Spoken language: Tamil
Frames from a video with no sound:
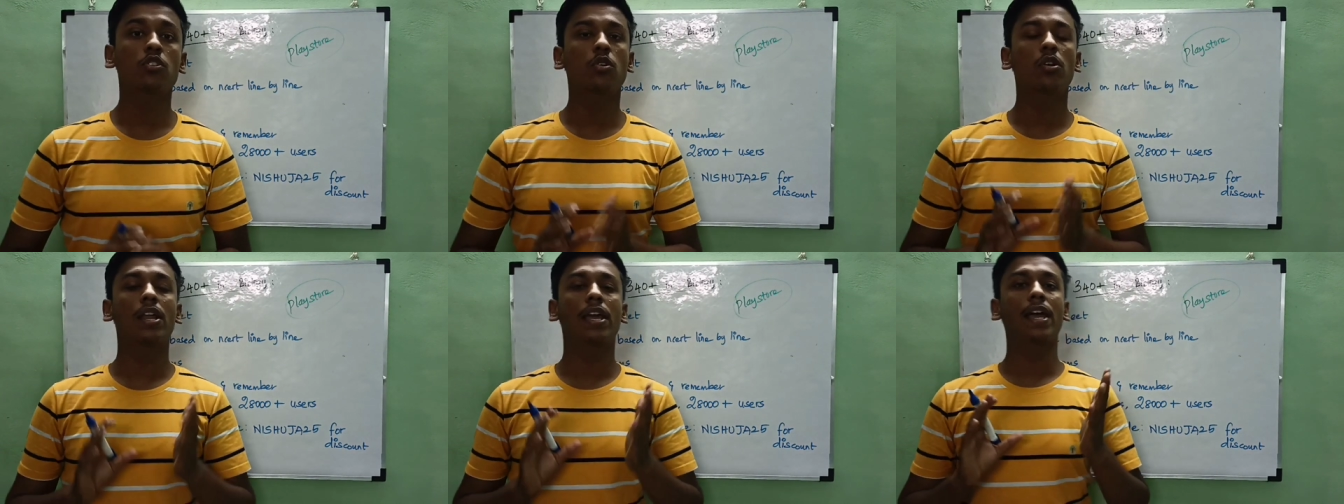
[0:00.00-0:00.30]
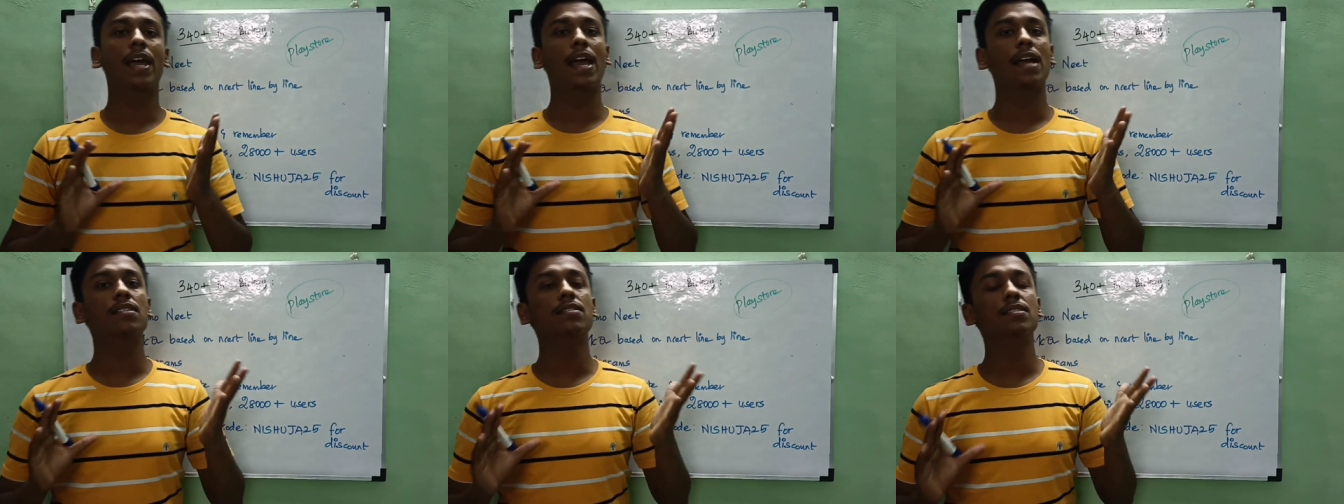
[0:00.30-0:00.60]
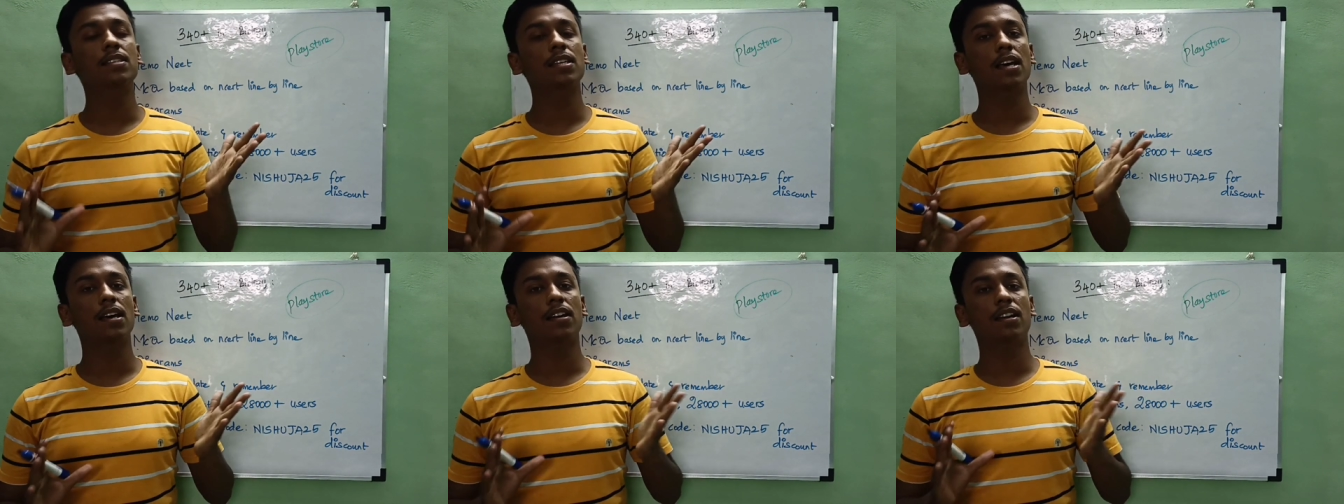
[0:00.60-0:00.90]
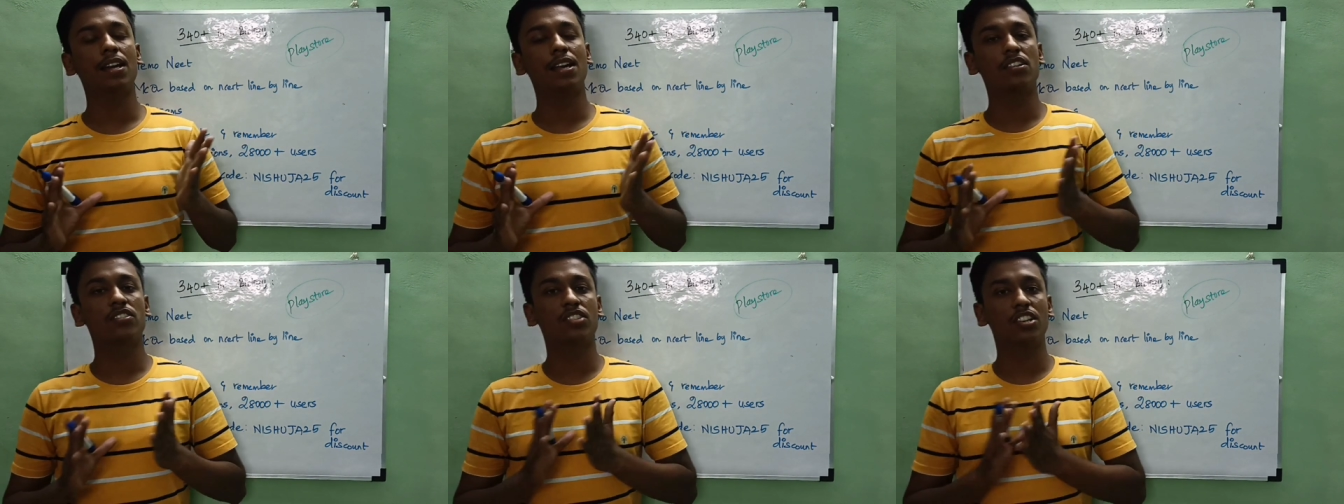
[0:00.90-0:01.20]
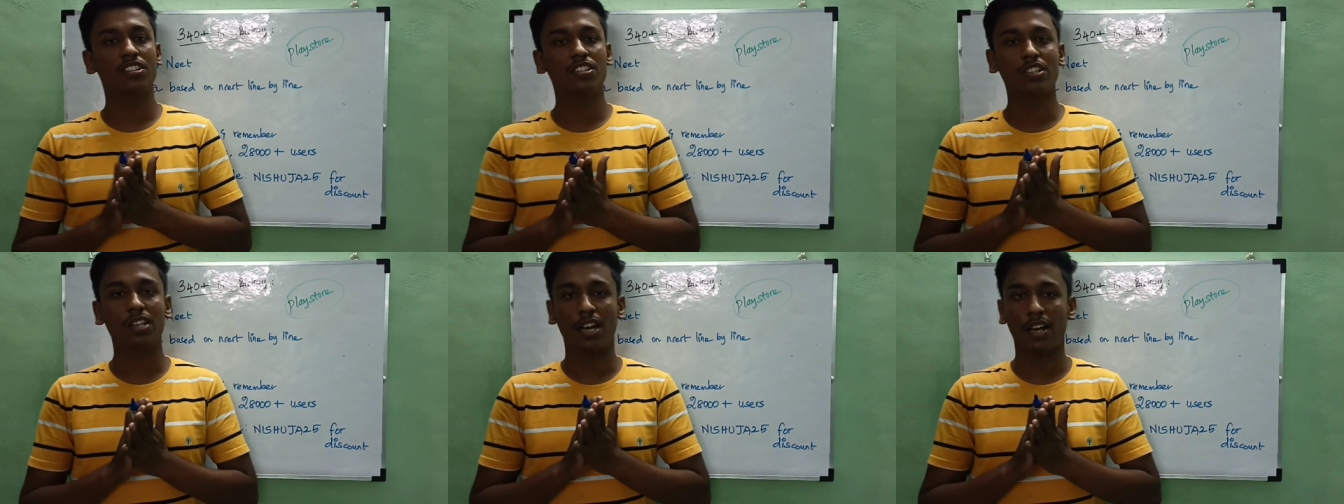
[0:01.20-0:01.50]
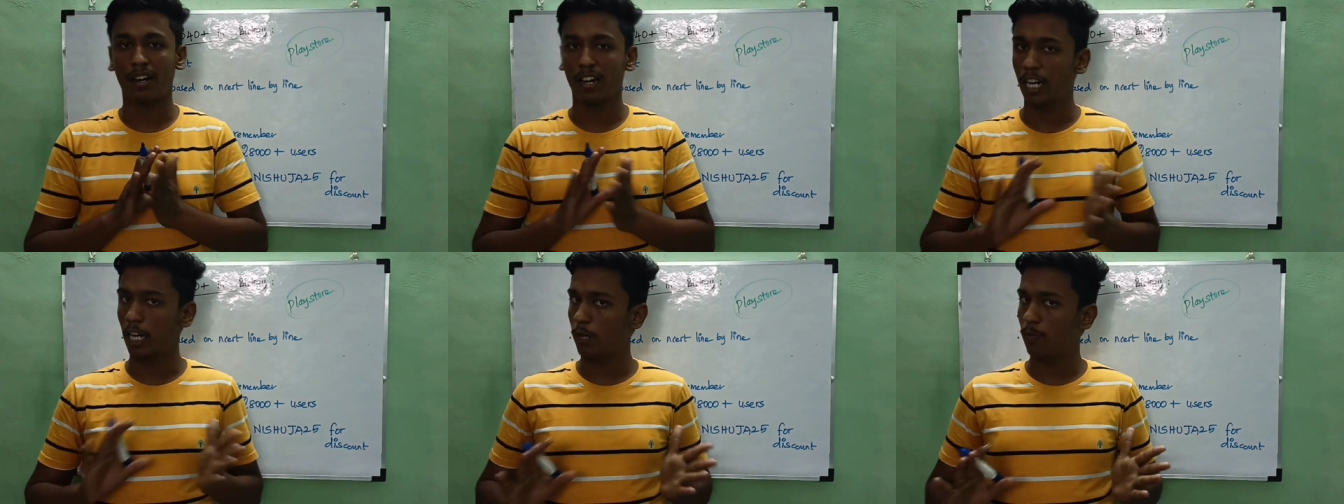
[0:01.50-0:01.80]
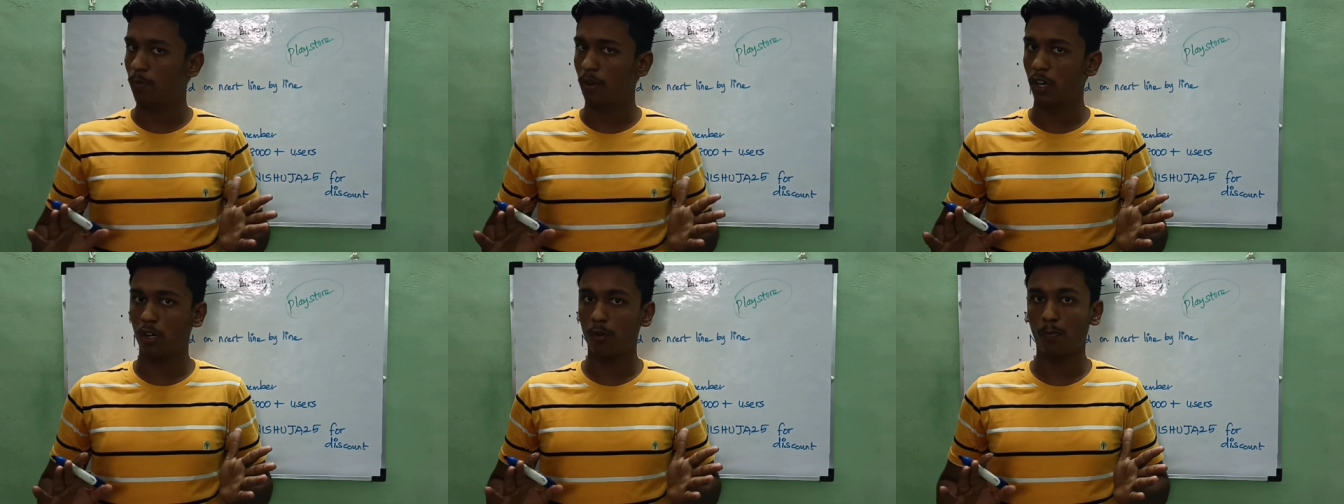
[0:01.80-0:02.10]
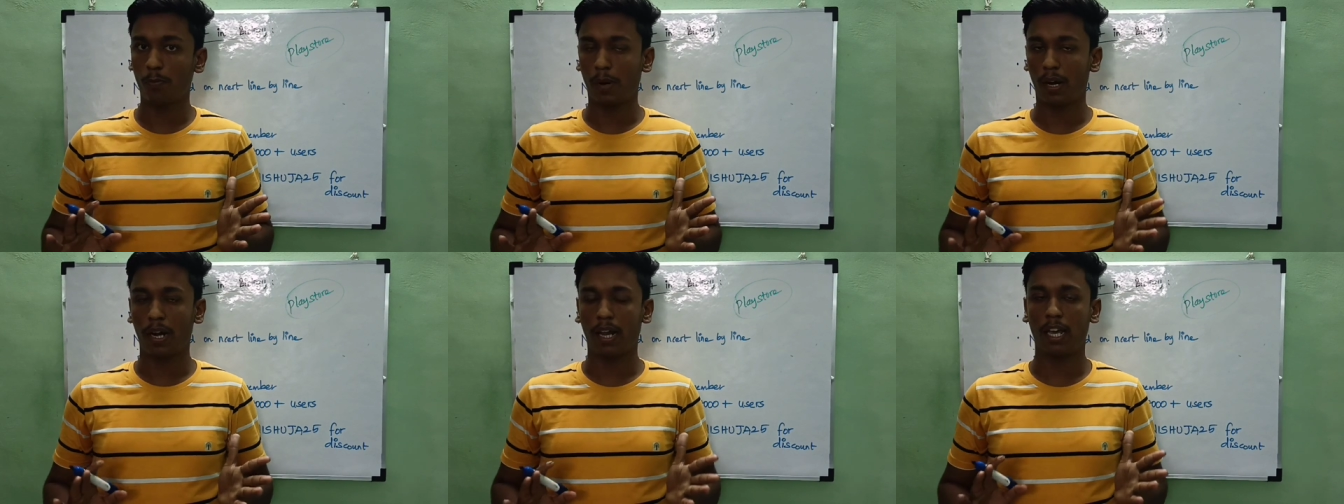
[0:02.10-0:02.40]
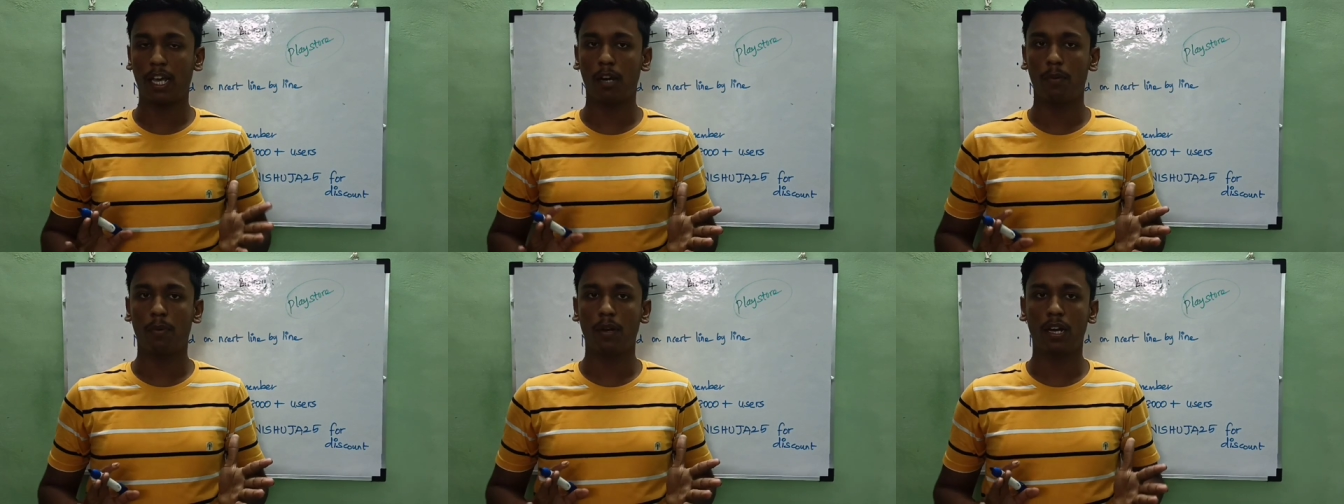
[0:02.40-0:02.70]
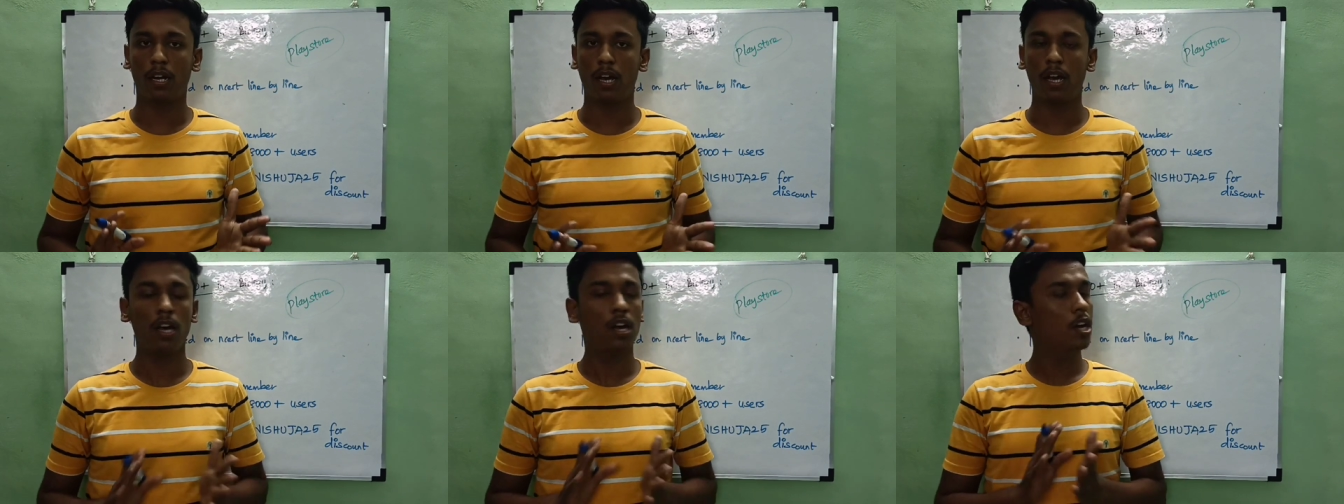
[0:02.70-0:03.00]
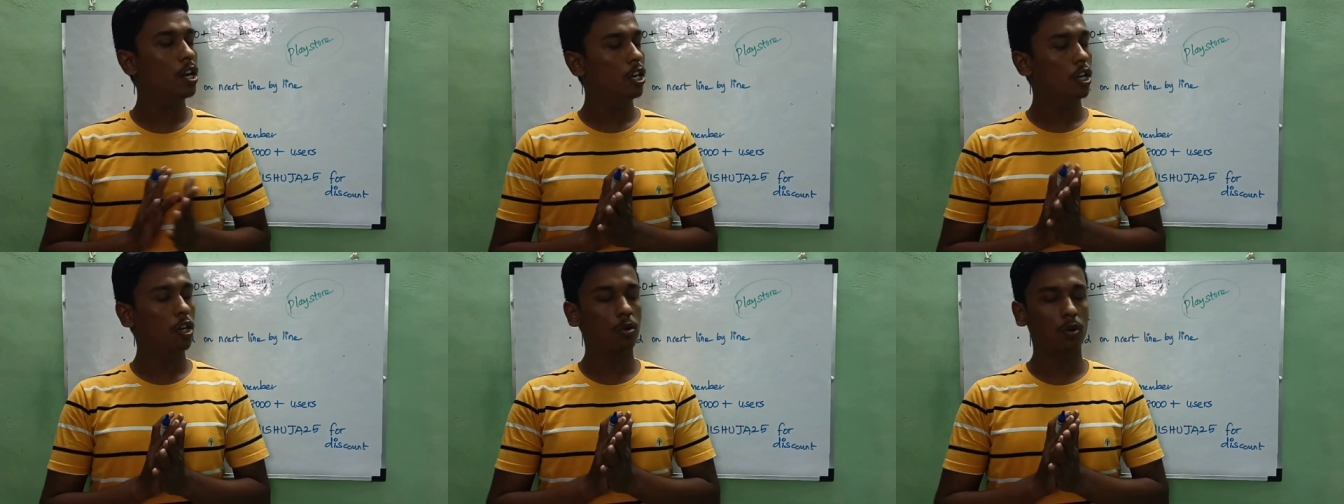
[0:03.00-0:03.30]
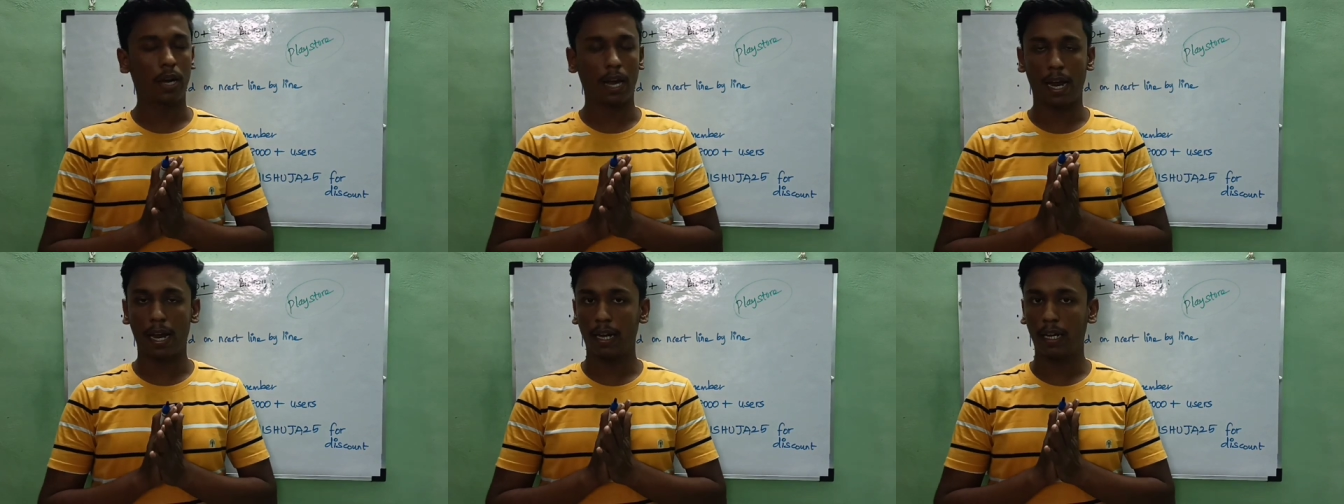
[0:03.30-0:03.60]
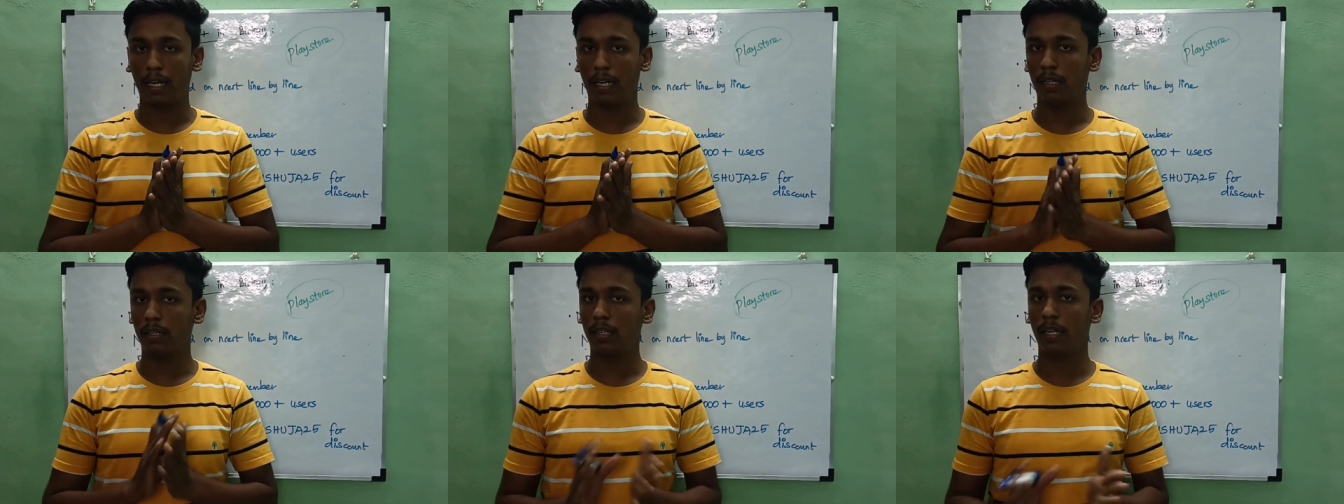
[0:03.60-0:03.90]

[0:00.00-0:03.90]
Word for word: ஸோ நீங்கள் என்சிஆர்டியை ஜஸ்ட் ரீட் மட்டும் பண்ணீங்க அப்படின்னா யூ கேன்